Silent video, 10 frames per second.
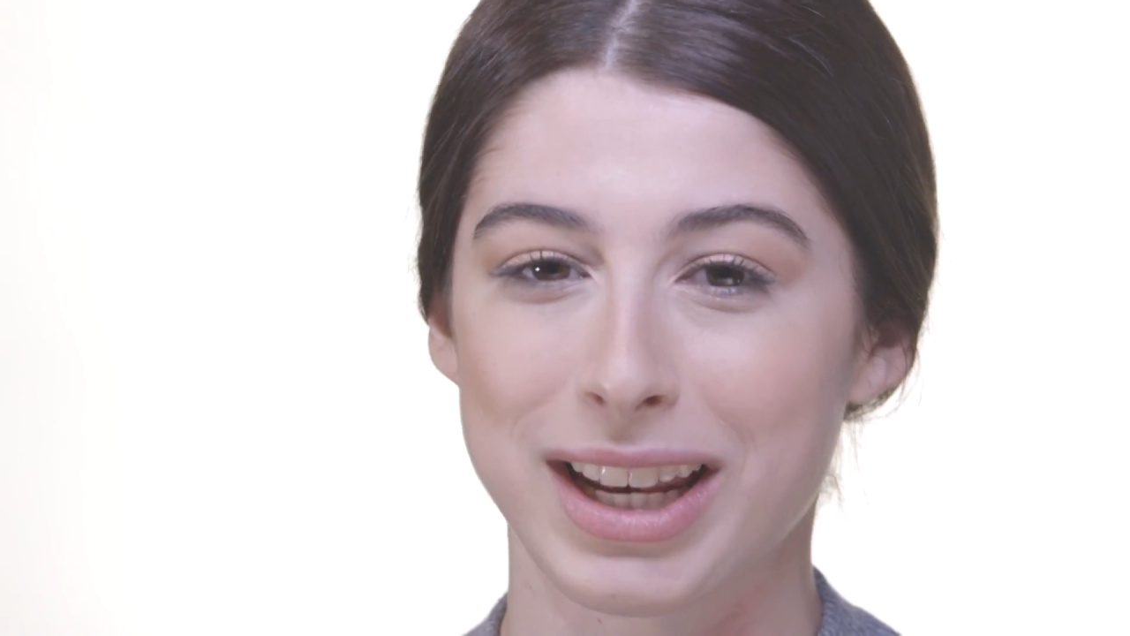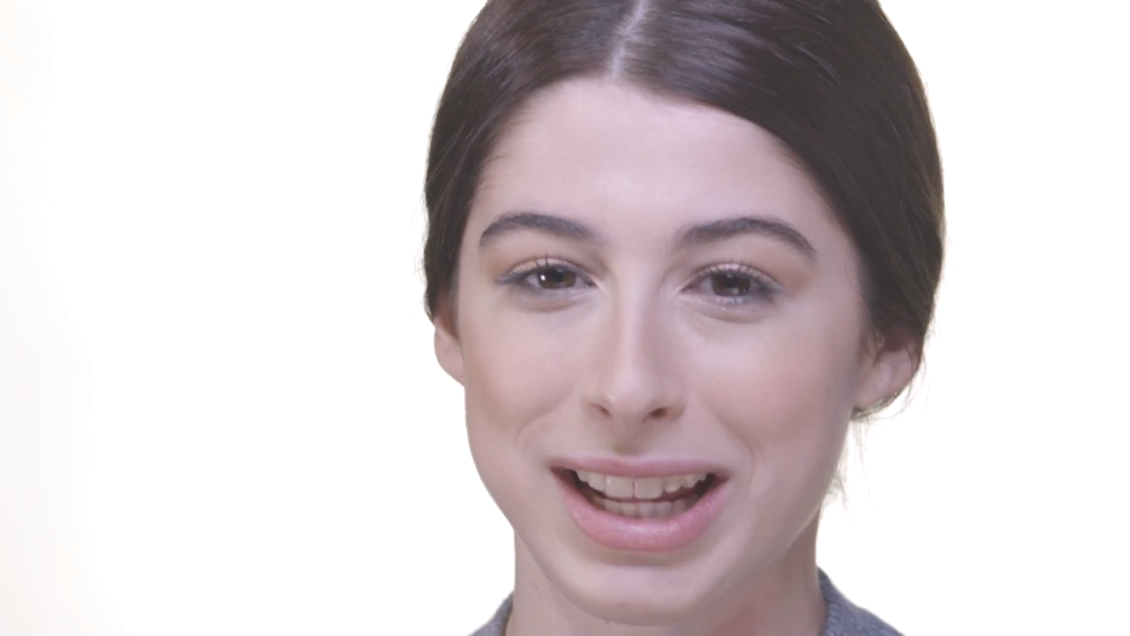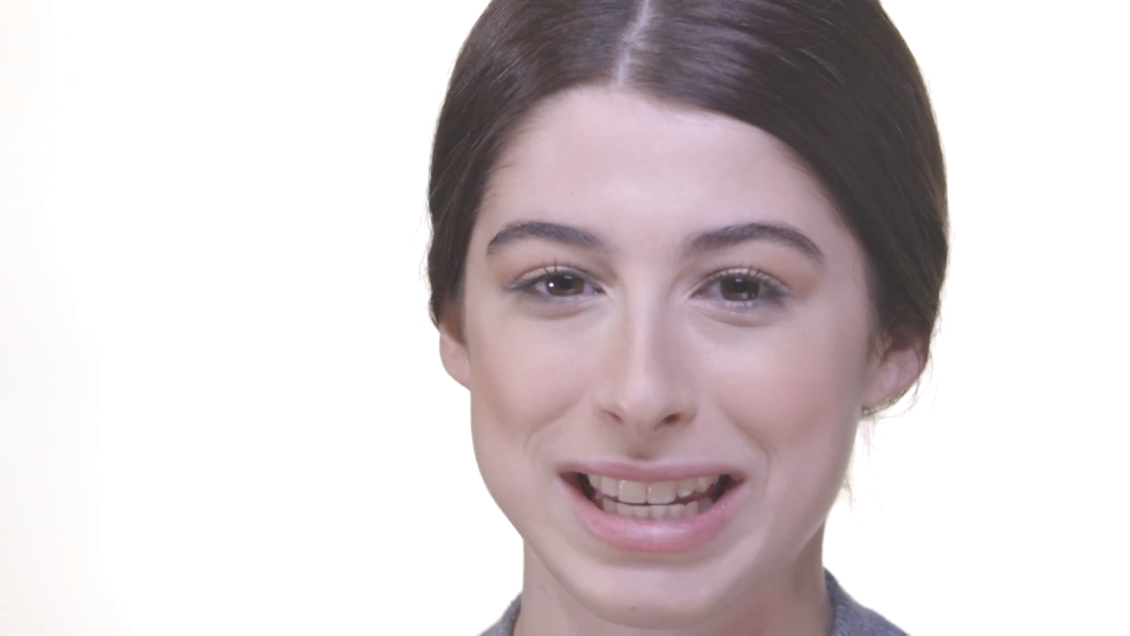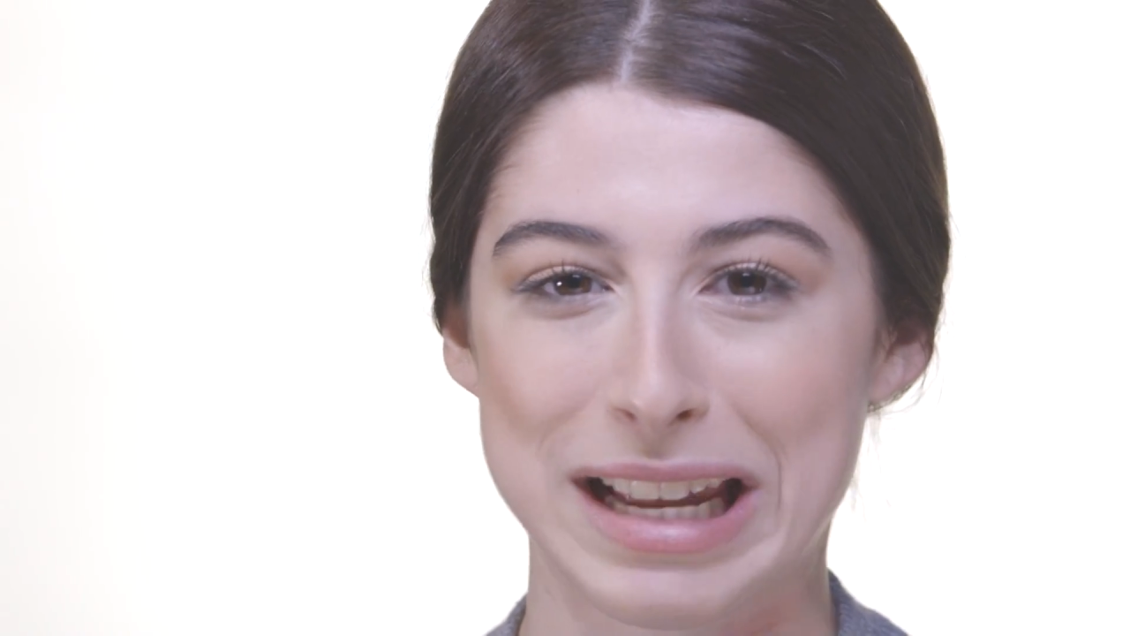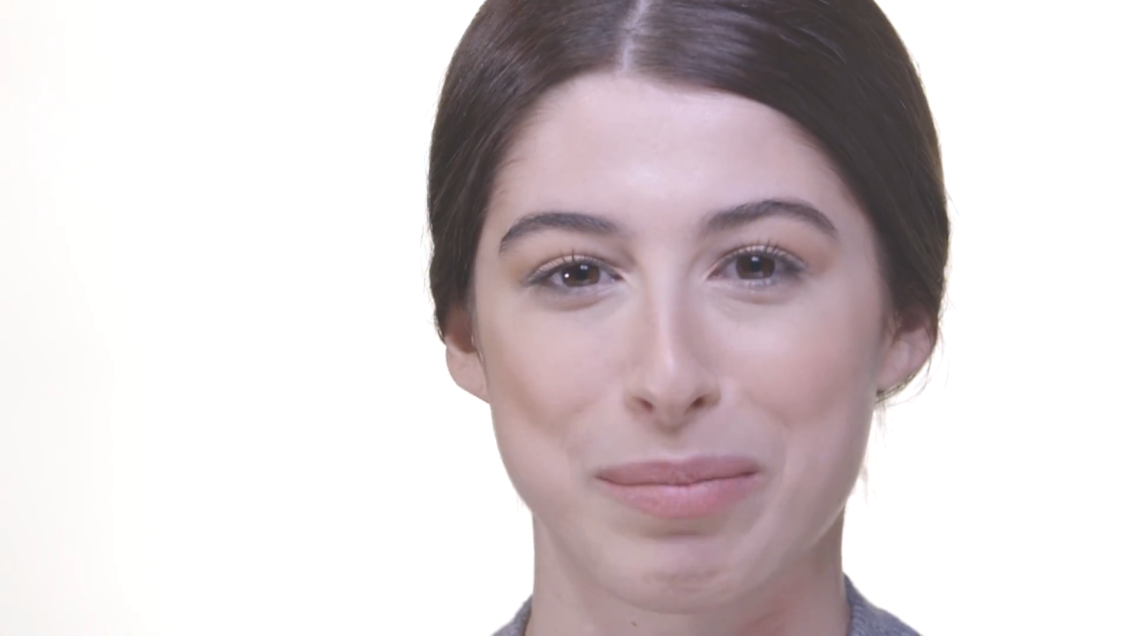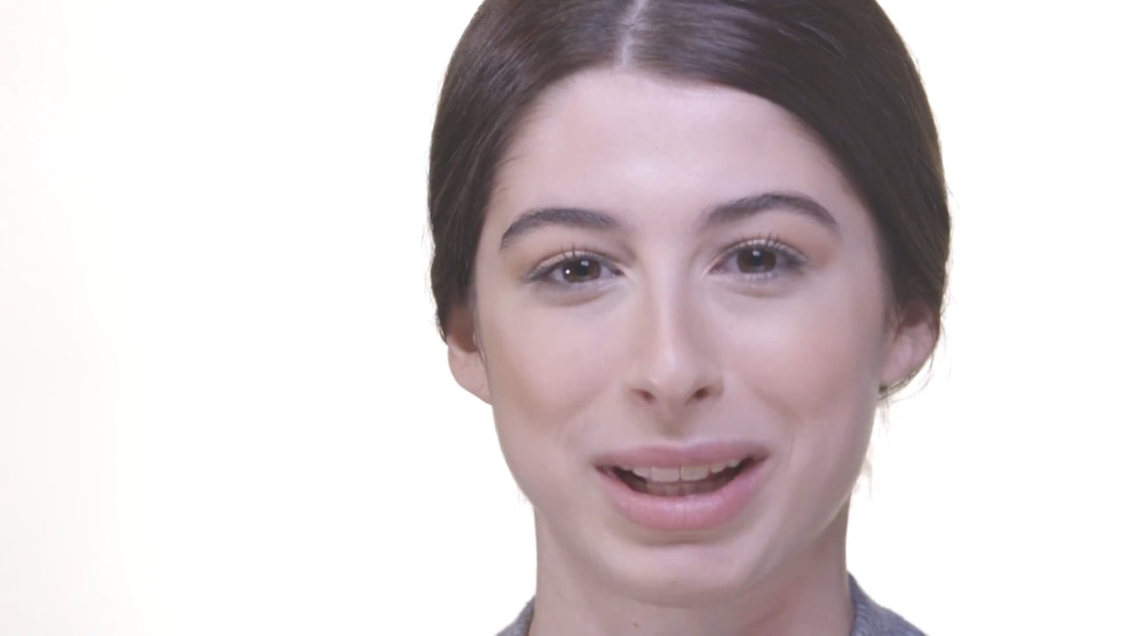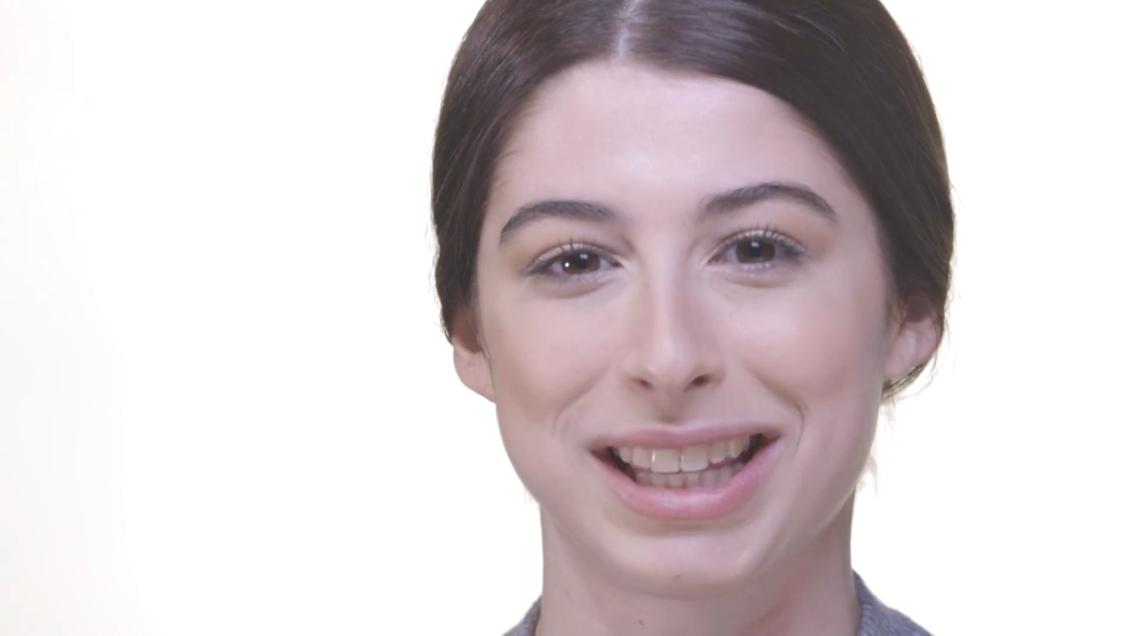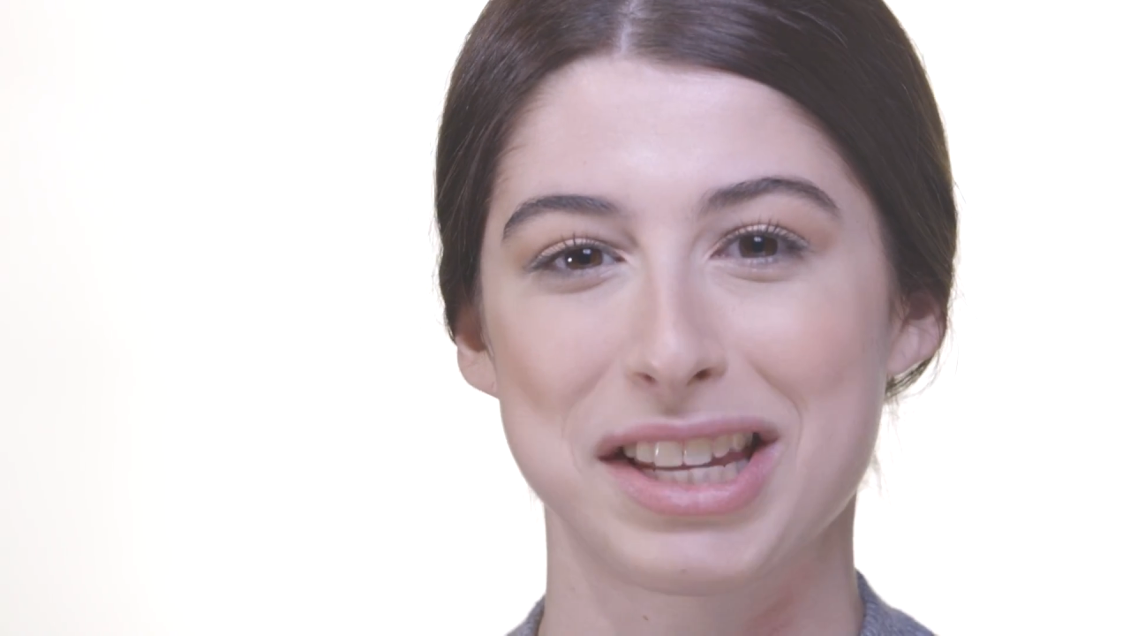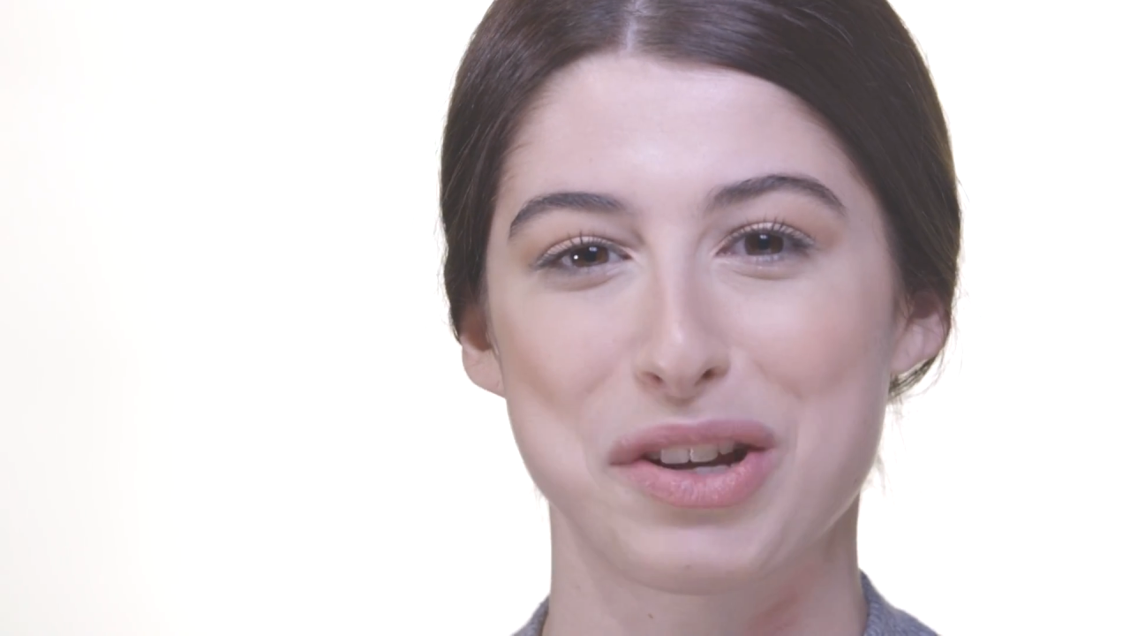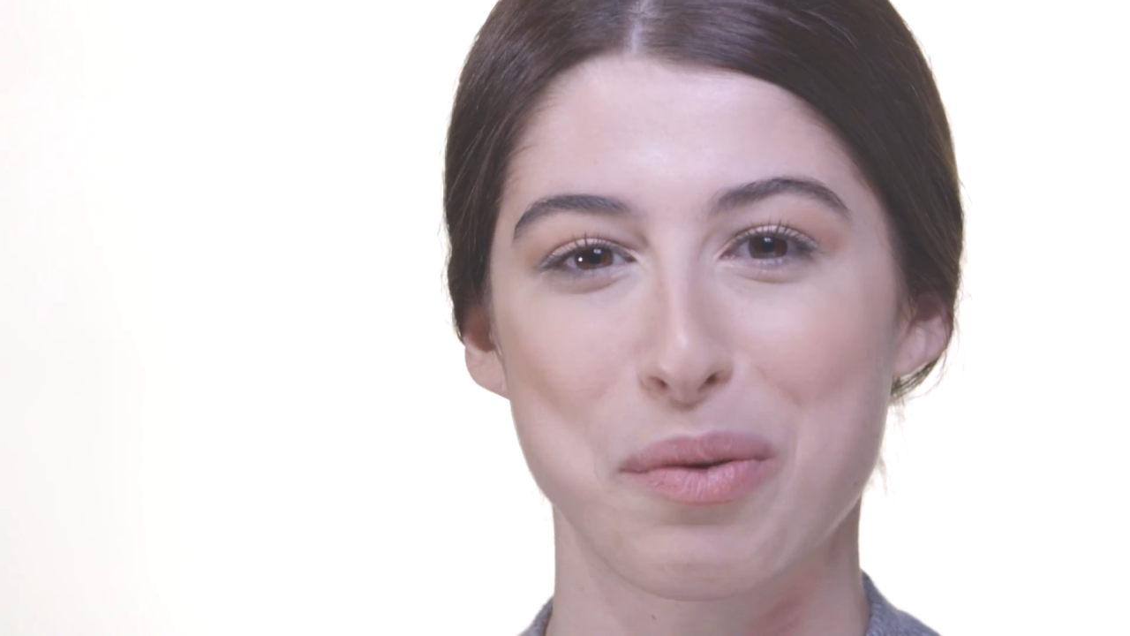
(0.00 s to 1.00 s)

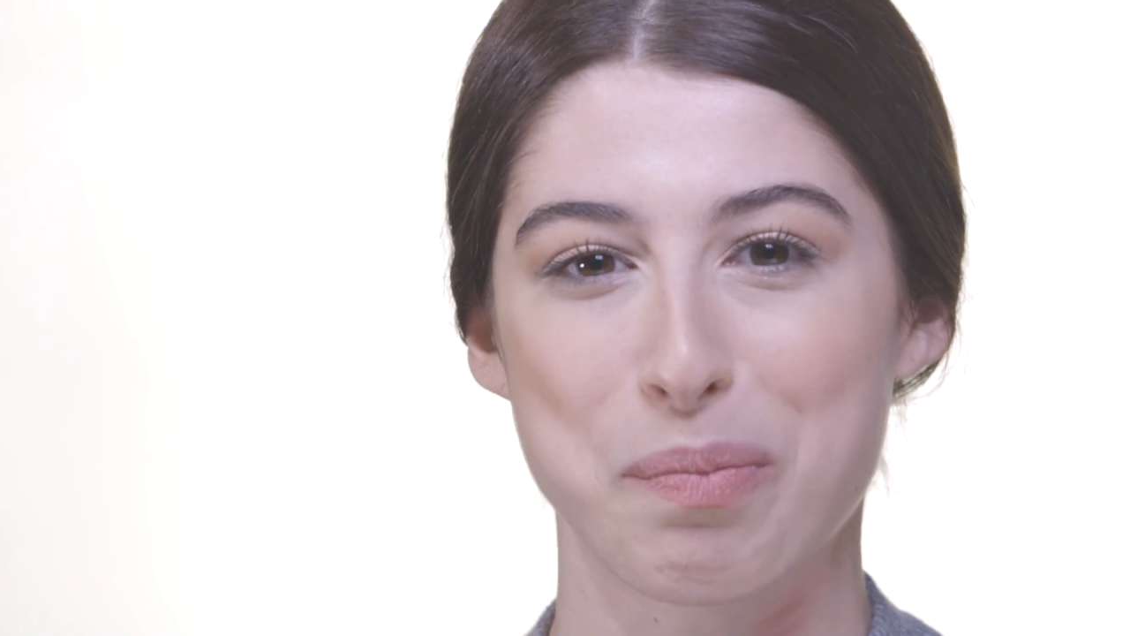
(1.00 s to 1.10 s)
inizialmente si